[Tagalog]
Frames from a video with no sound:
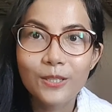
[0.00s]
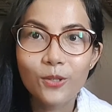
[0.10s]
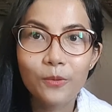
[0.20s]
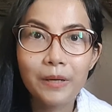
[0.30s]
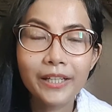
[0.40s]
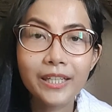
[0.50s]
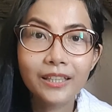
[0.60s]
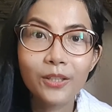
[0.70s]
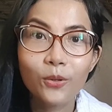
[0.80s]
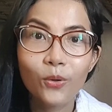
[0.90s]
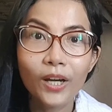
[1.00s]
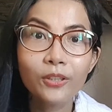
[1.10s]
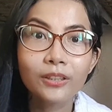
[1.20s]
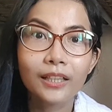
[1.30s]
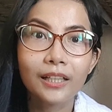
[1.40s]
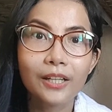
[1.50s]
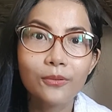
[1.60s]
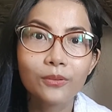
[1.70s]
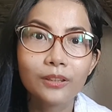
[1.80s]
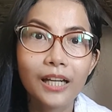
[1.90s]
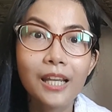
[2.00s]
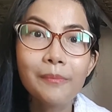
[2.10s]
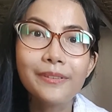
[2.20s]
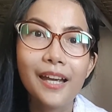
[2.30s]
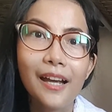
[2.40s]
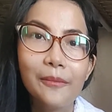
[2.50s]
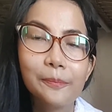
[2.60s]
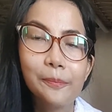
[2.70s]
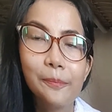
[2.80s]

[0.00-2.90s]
so, makikita nyo kung ano talaga yung alam niya.